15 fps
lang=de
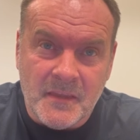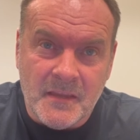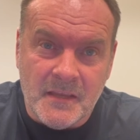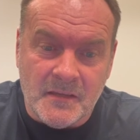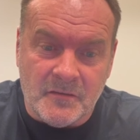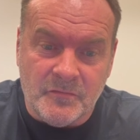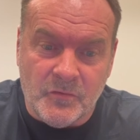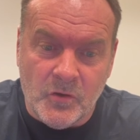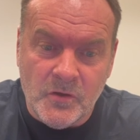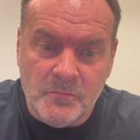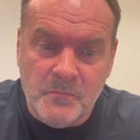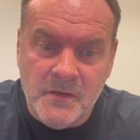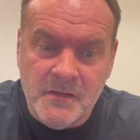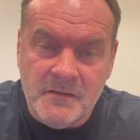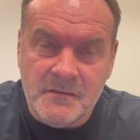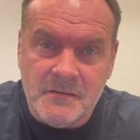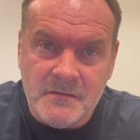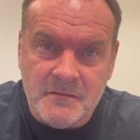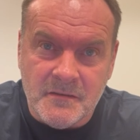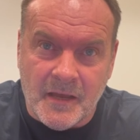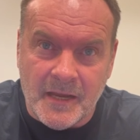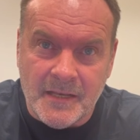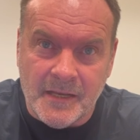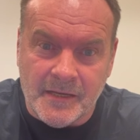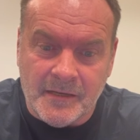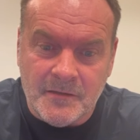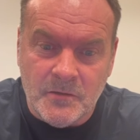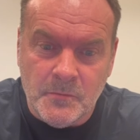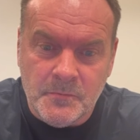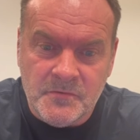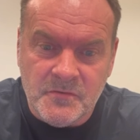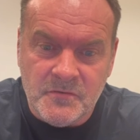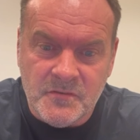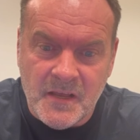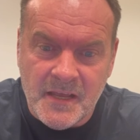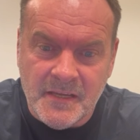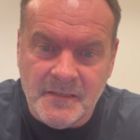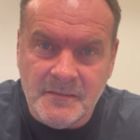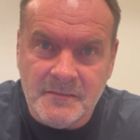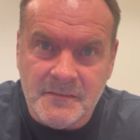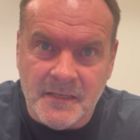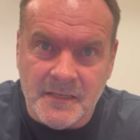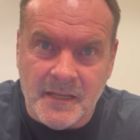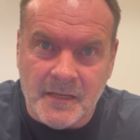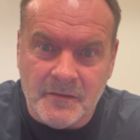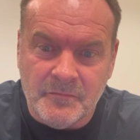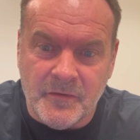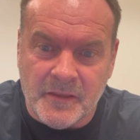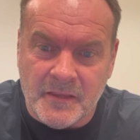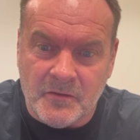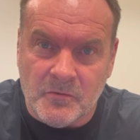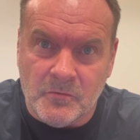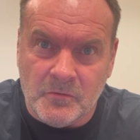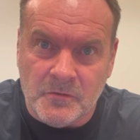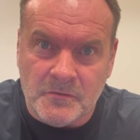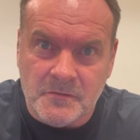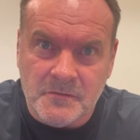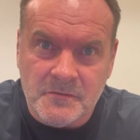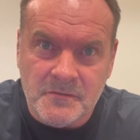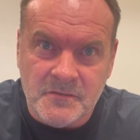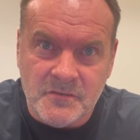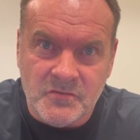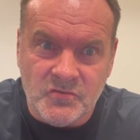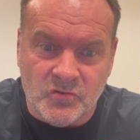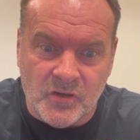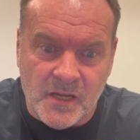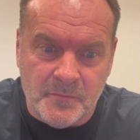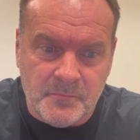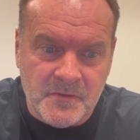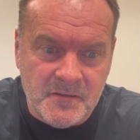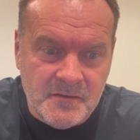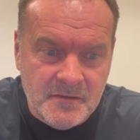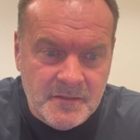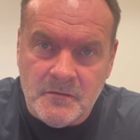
Es freut mich, Teil ein Club zu sein, der nach Veränderungen strebt.